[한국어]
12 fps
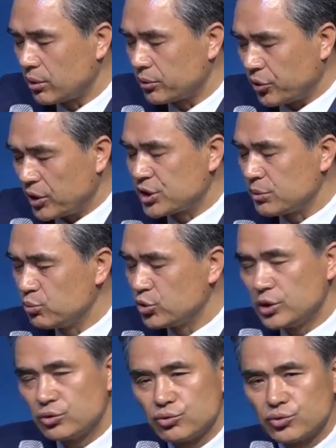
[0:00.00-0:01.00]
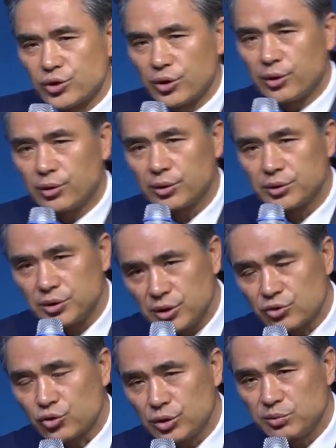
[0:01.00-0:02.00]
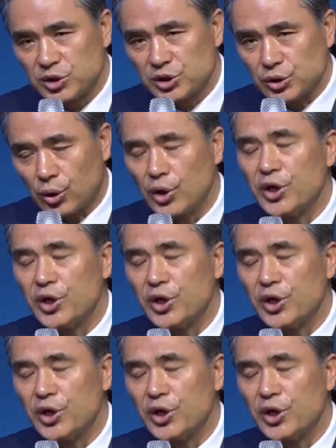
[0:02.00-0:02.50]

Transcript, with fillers: 되신 분이 누구세요? 예수님이시죠.